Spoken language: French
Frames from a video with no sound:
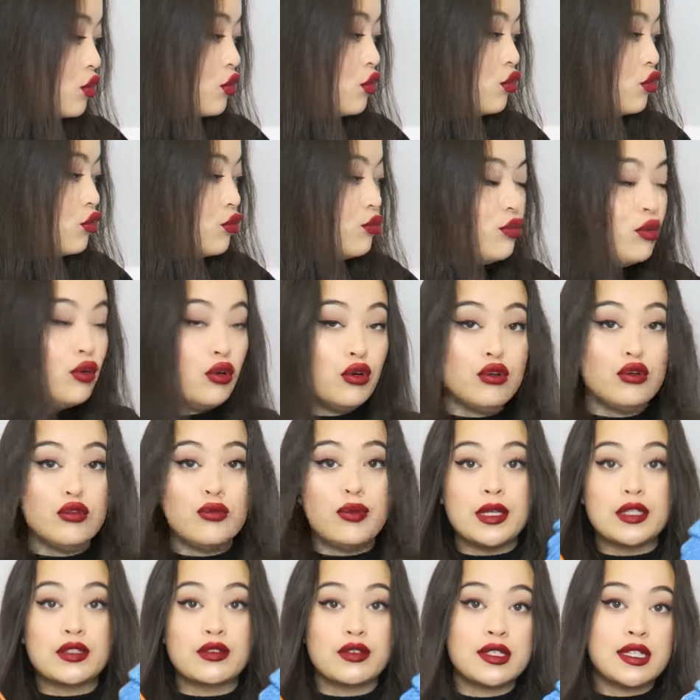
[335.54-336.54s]
le bleu
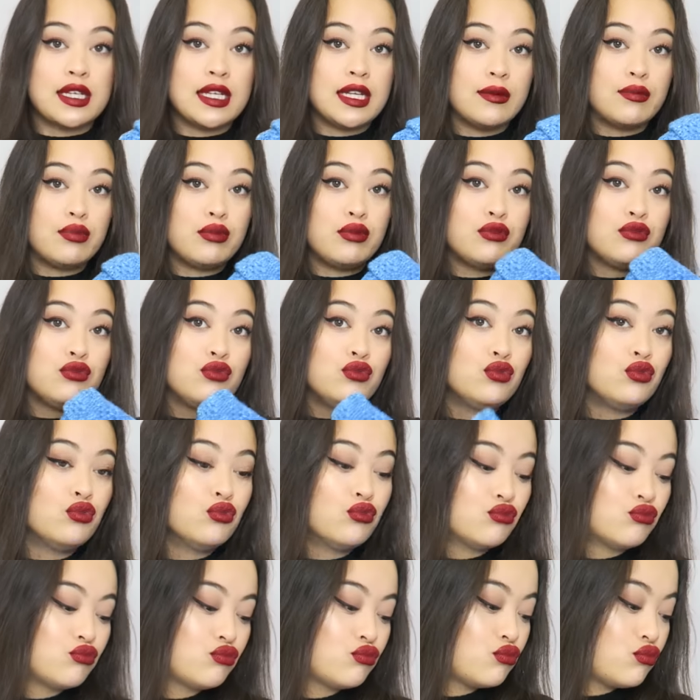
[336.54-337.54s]
parce que c'est les plus
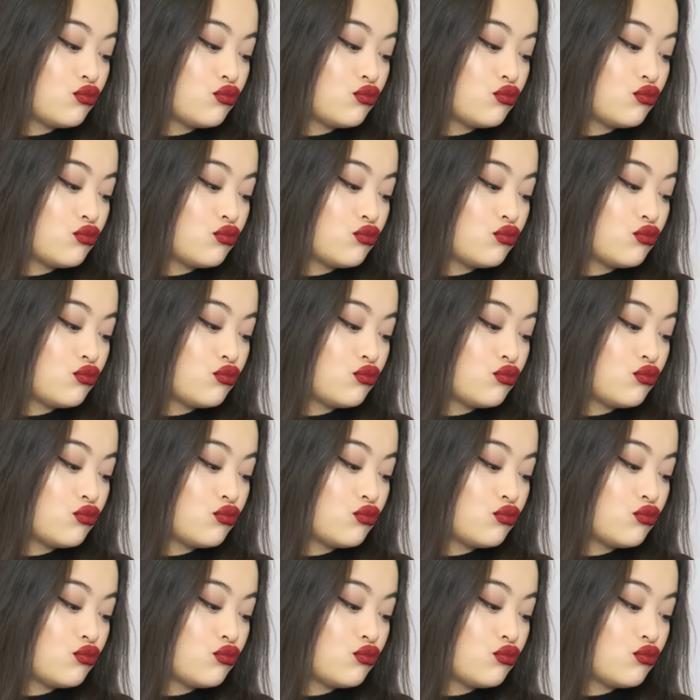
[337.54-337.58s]
doux.